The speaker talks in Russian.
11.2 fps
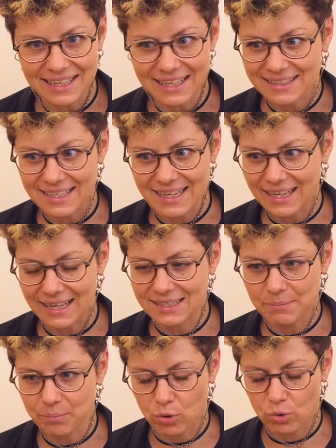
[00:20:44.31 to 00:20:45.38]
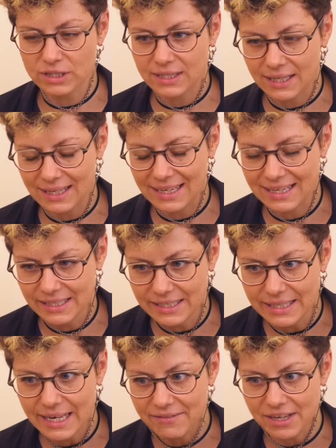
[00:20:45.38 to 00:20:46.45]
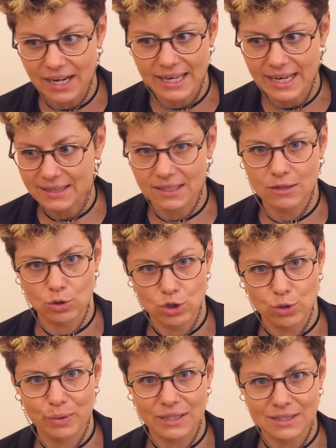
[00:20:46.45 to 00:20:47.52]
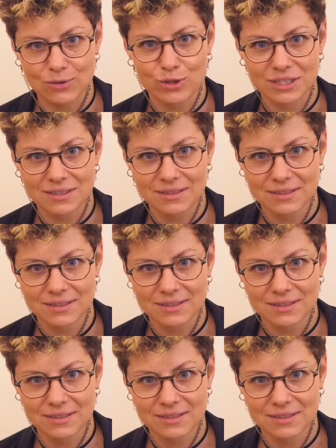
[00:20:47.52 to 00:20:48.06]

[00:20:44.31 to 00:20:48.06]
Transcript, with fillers: Это, это просто невероятно то, что происходит.